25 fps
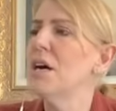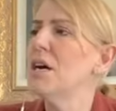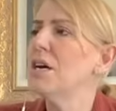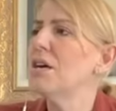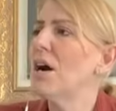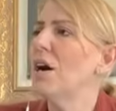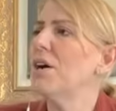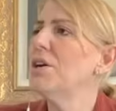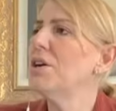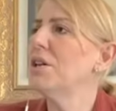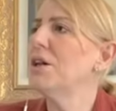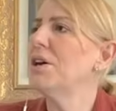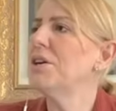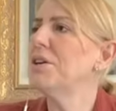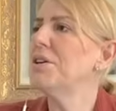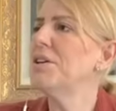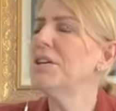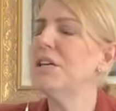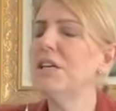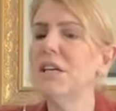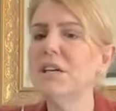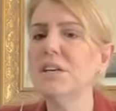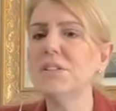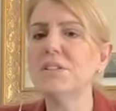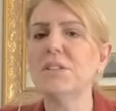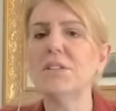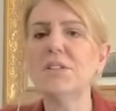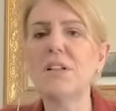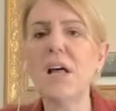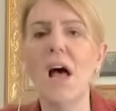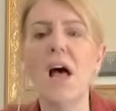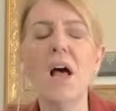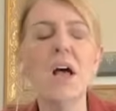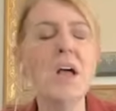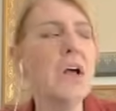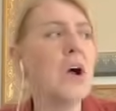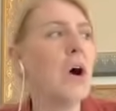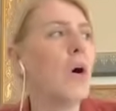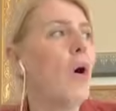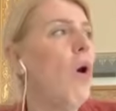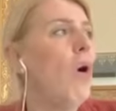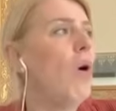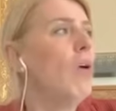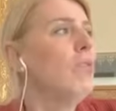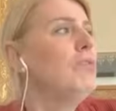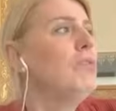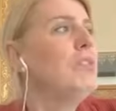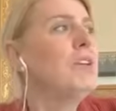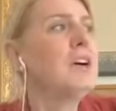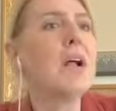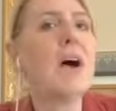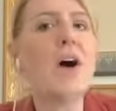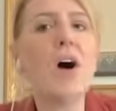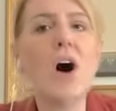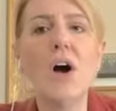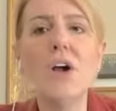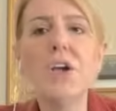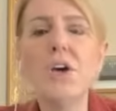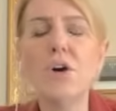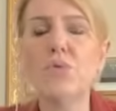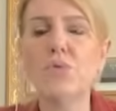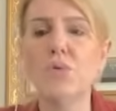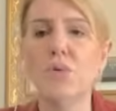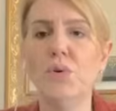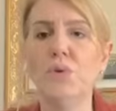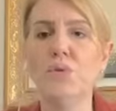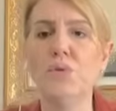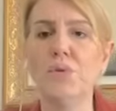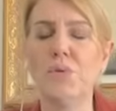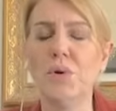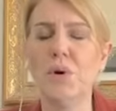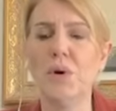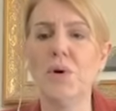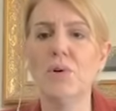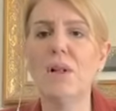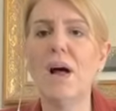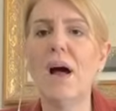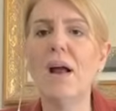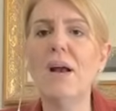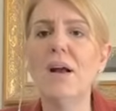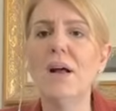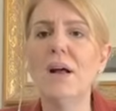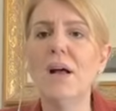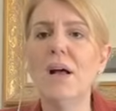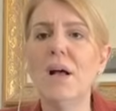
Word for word: karılarının yanında onlara ayak uyduruyorlar.